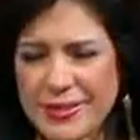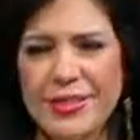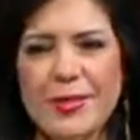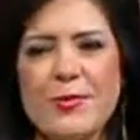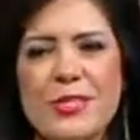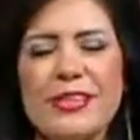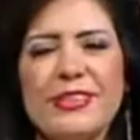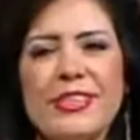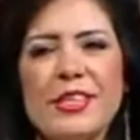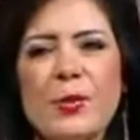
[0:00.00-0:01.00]
تانية
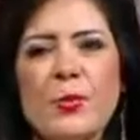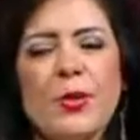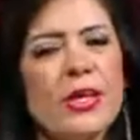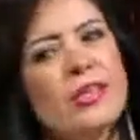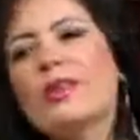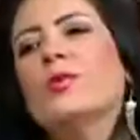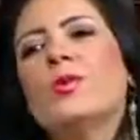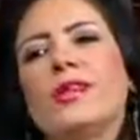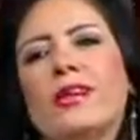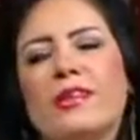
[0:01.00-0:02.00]
مشاهدينا وخلينا
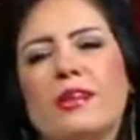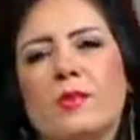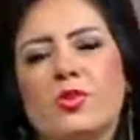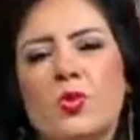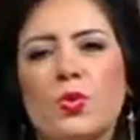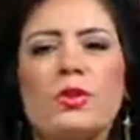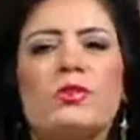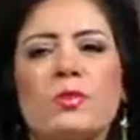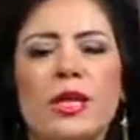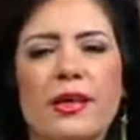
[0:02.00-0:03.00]
أقول يعني أنا بشكر كل
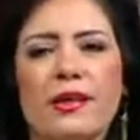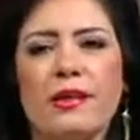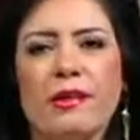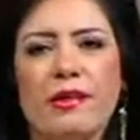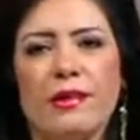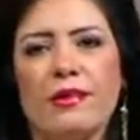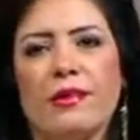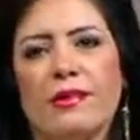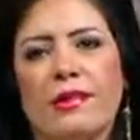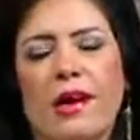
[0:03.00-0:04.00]
زملائي
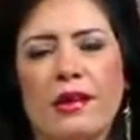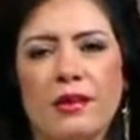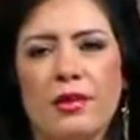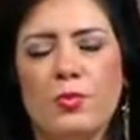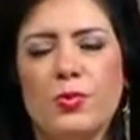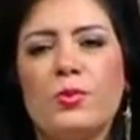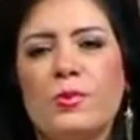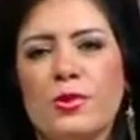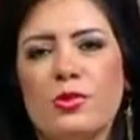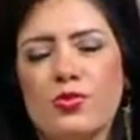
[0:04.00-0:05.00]
آه، على
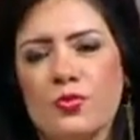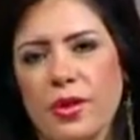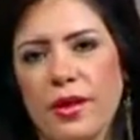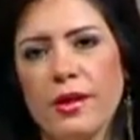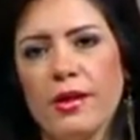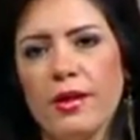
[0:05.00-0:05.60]
البرومو اللي شفناه